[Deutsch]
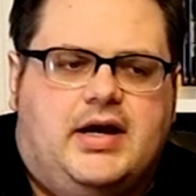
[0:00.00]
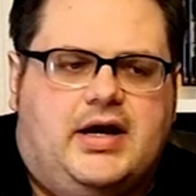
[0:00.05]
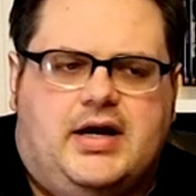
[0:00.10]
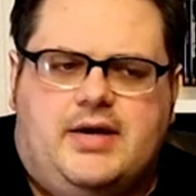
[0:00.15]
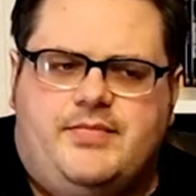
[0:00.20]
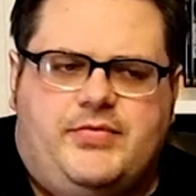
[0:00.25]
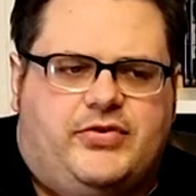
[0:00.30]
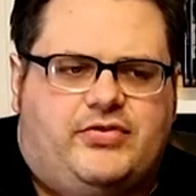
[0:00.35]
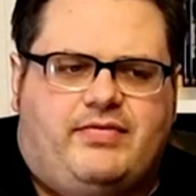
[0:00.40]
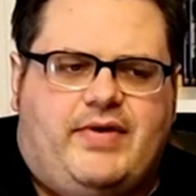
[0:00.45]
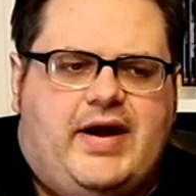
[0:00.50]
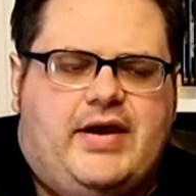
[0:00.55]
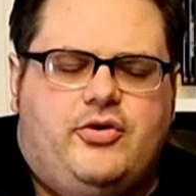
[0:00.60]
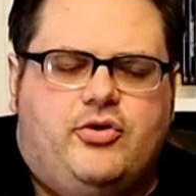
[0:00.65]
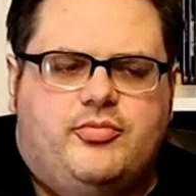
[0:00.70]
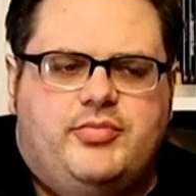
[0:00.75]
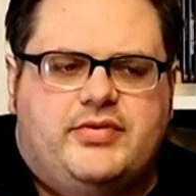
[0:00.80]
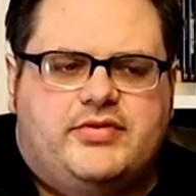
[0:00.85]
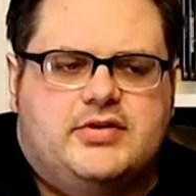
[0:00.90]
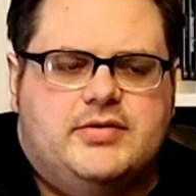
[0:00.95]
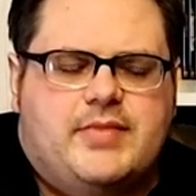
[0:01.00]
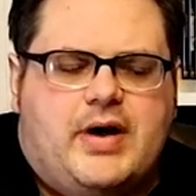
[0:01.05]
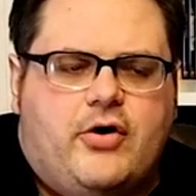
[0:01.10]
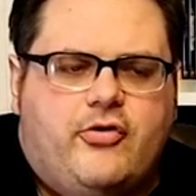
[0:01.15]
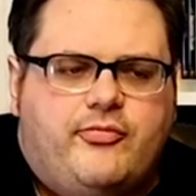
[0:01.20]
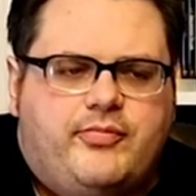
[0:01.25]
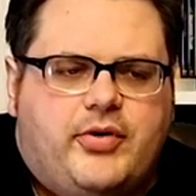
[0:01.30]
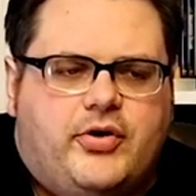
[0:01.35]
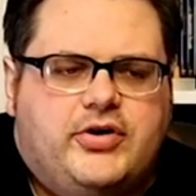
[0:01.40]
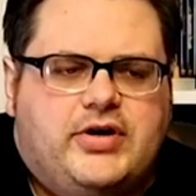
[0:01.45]
ähm, es war ja noch ein bisschen im
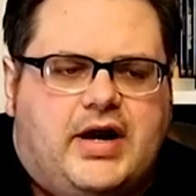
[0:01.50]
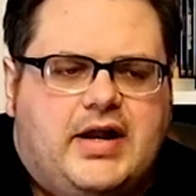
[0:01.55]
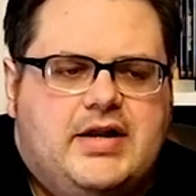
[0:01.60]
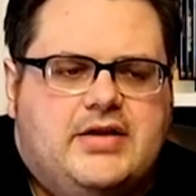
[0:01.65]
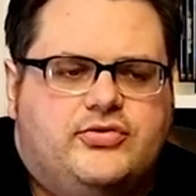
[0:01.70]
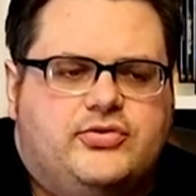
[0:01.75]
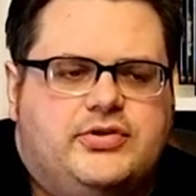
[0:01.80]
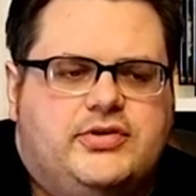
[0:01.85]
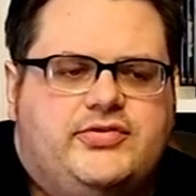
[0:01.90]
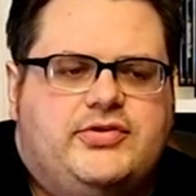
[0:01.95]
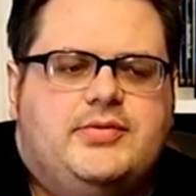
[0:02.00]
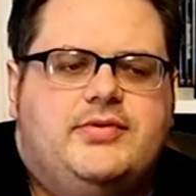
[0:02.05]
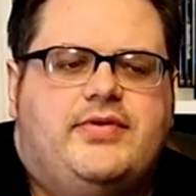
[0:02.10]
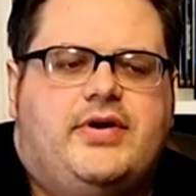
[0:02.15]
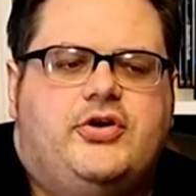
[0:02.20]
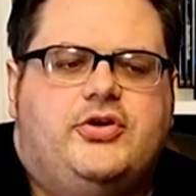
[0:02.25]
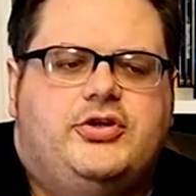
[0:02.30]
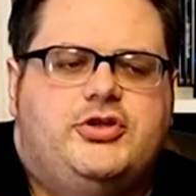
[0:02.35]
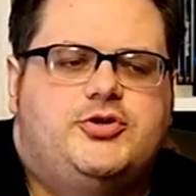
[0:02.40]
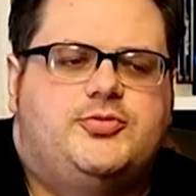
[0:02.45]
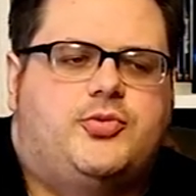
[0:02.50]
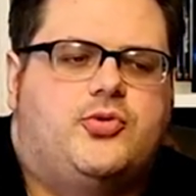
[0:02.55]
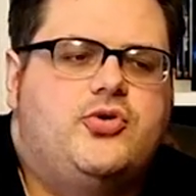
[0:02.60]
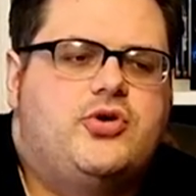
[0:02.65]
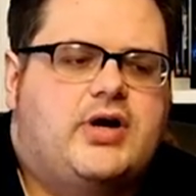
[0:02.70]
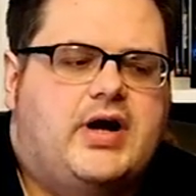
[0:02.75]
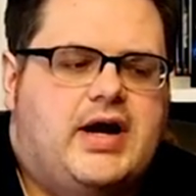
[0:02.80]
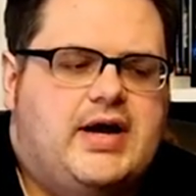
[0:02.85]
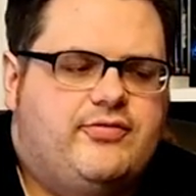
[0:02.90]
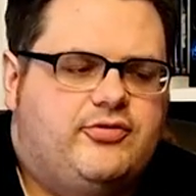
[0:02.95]
Aufbau und alles und die Filme waren noch nicht
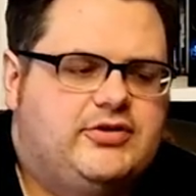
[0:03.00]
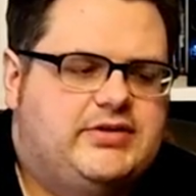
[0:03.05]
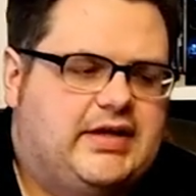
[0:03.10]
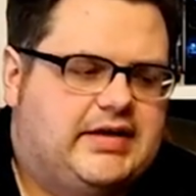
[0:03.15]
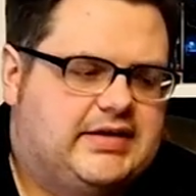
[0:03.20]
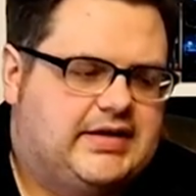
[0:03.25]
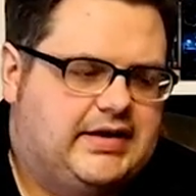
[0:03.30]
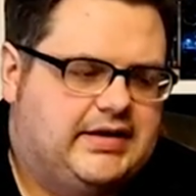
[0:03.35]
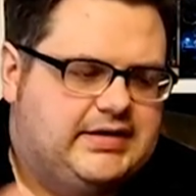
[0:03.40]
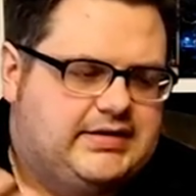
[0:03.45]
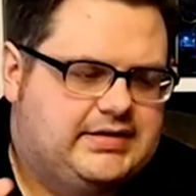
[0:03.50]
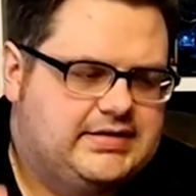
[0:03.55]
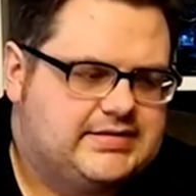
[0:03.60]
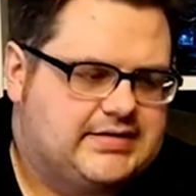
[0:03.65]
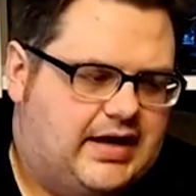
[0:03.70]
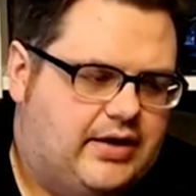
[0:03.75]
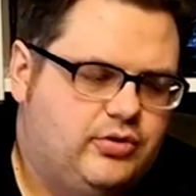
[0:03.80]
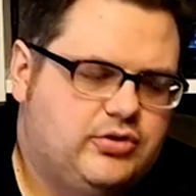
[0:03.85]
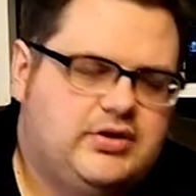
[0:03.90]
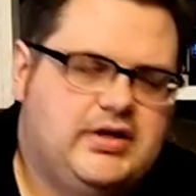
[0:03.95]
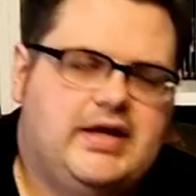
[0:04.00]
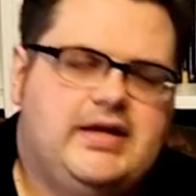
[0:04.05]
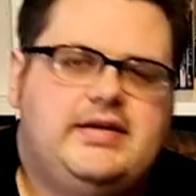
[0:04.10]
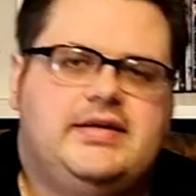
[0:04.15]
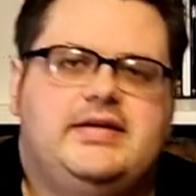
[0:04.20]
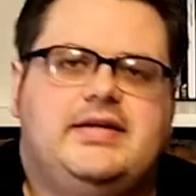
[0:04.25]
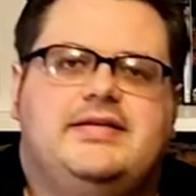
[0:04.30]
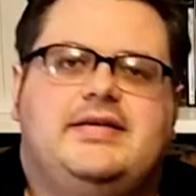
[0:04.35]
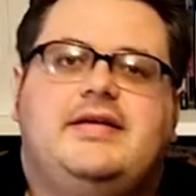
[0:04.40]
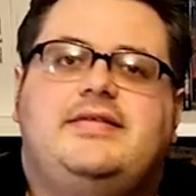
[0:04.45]
spruchreif und ich hatte kein richtiges
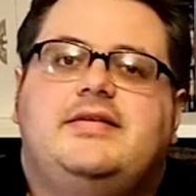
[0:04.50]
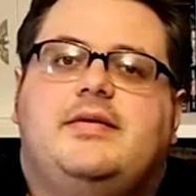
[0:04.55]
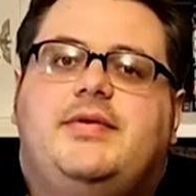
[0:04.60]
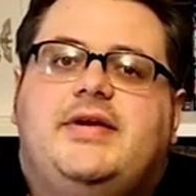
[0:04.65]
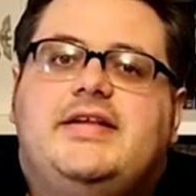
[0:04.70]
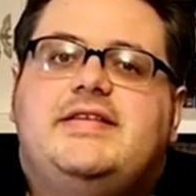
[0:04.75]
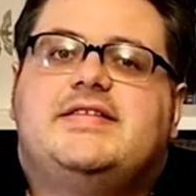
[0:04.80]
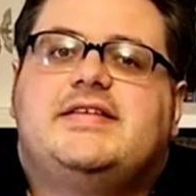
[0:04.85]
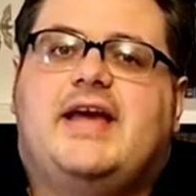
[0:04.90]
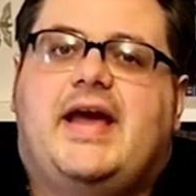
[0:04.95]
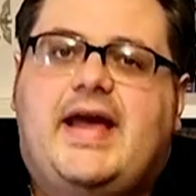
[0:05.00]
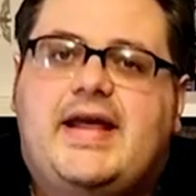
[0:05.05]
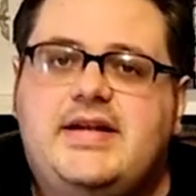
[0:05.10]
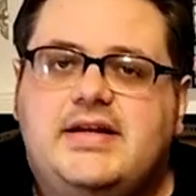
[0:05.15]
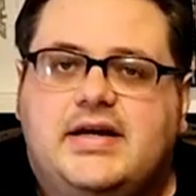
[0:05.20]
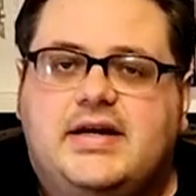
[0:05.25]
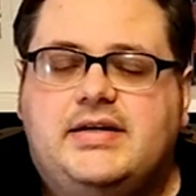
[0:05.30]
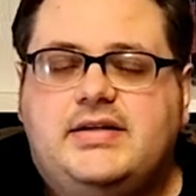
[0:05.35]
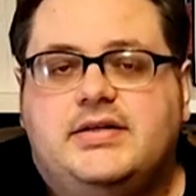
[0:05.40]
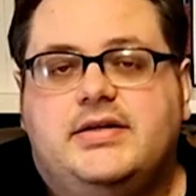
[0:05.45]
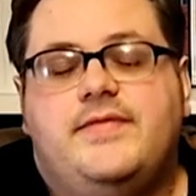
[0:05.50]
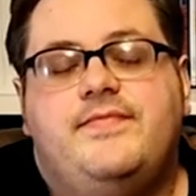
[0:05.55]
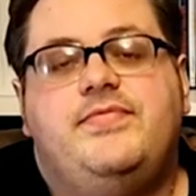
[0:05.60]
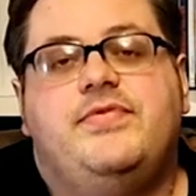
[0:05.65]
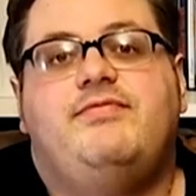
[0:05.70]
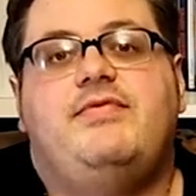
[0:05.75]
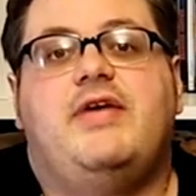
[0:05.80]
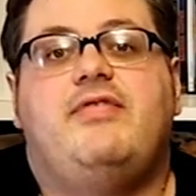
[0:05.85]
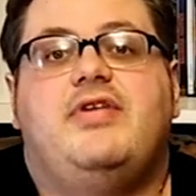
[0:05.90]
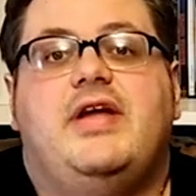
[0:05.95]
Outlet. Das hat sich aber jetzt geändert.
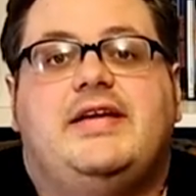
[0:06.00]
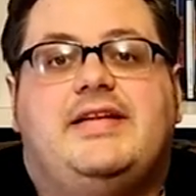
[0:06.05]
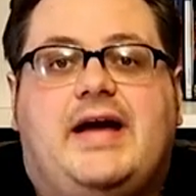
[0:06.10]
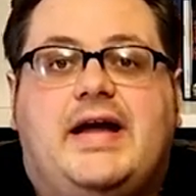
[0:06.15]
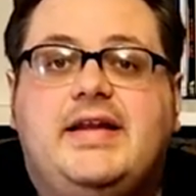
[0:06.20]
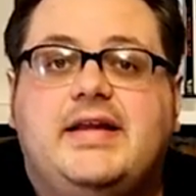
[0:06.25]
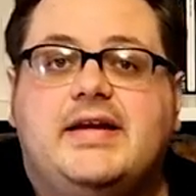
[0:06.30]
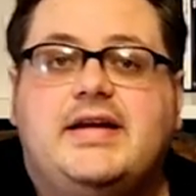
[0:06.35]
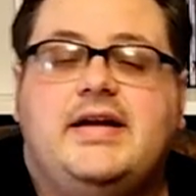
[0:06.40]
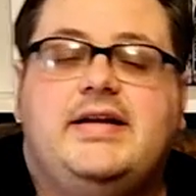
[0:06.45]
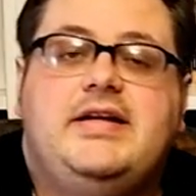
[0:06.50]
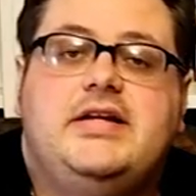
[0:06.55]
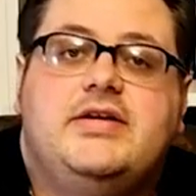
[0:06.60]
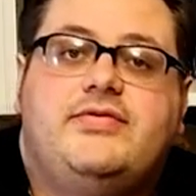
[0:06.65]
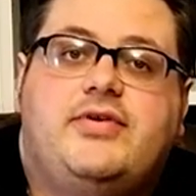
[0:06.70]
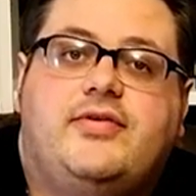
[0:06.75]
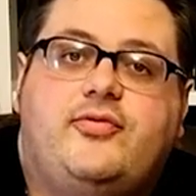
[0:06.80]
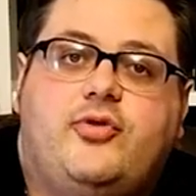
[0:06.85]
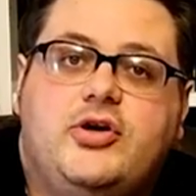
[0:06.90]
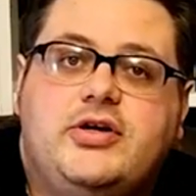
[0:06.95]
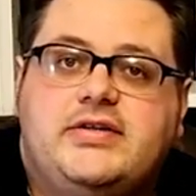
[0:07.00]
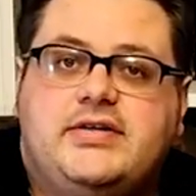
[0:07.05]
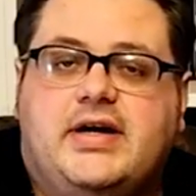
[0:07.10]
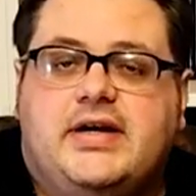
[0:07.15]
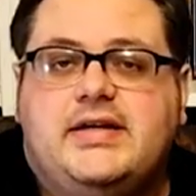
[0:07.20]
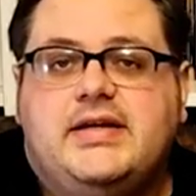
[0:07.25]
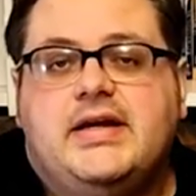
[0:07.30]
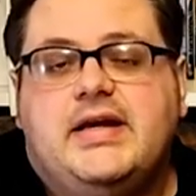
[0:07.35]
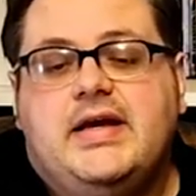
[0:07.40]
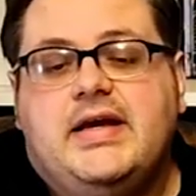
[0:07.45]
Wer vielleicht andere Kanäle verfolgt
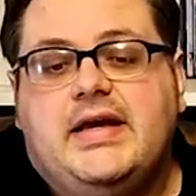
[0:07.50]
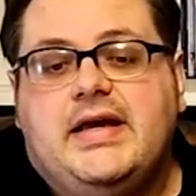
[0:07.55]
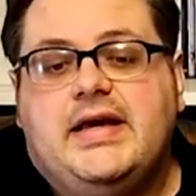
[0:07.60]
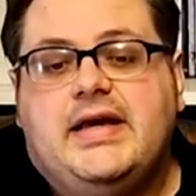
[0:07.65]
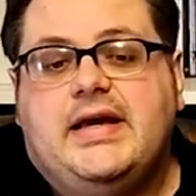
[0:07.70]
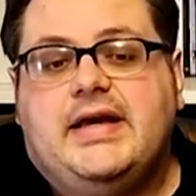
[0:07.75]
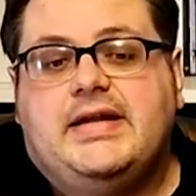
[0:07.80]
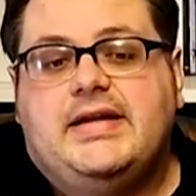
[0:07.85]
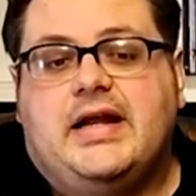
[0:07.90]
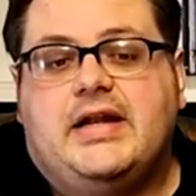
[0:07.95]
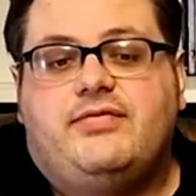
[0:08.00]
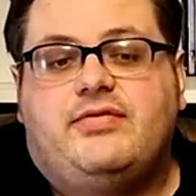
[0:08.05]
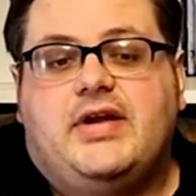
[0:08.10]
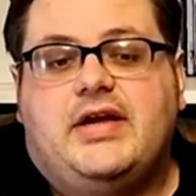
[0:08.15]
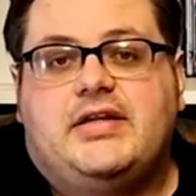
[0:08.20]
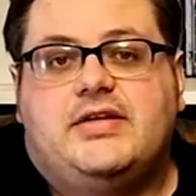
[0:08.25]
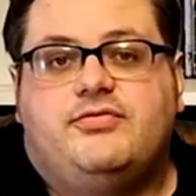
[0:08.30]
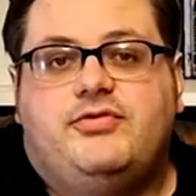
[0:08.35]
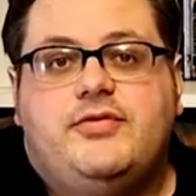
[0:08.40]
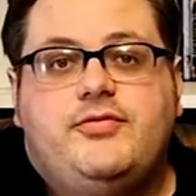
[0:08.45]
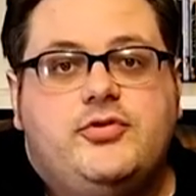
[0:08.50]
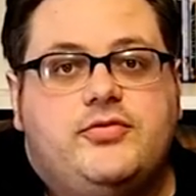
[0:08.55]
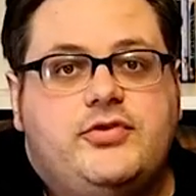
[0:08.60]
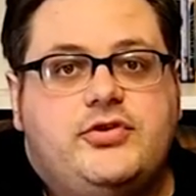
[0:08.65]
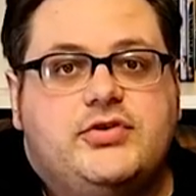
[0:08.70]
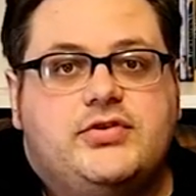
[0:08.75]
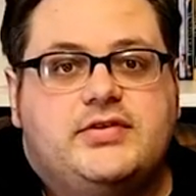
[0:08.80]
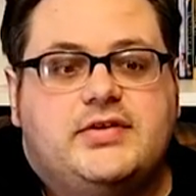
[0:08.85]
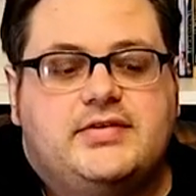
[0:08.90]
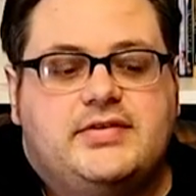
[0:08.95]
hat, der hat vielleicht
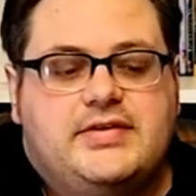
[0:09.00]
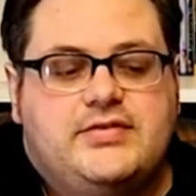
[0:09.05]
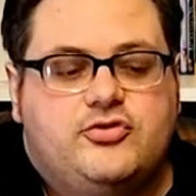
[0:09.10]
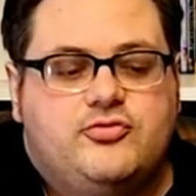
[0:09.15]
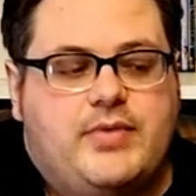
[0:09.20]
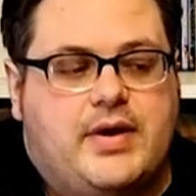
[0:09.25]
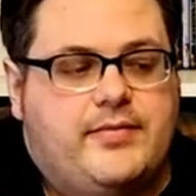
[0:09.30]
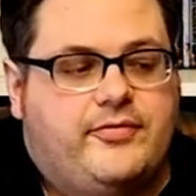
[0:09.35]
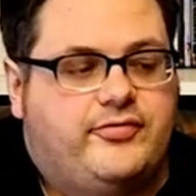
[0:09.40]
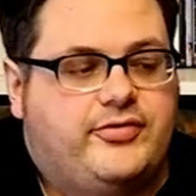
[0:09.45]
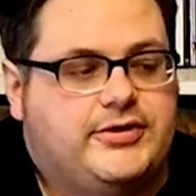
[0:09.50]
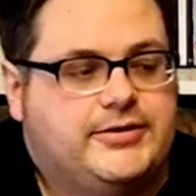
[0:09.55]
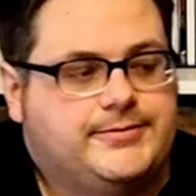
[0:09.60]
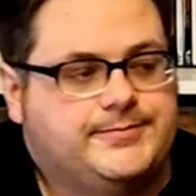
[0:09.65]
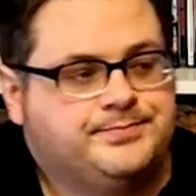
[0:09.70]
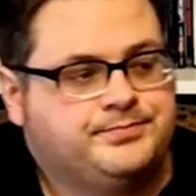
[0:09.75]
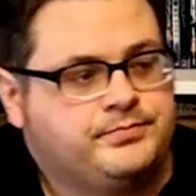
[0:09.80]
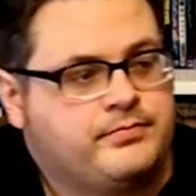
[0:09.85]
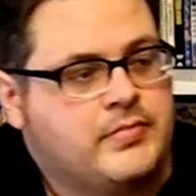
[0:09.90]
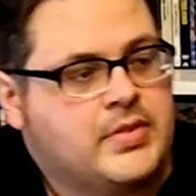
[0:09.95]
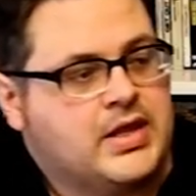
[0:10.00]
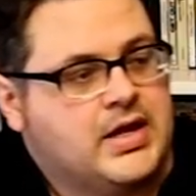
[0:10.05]
Review-Videos gesehen zu meinem Film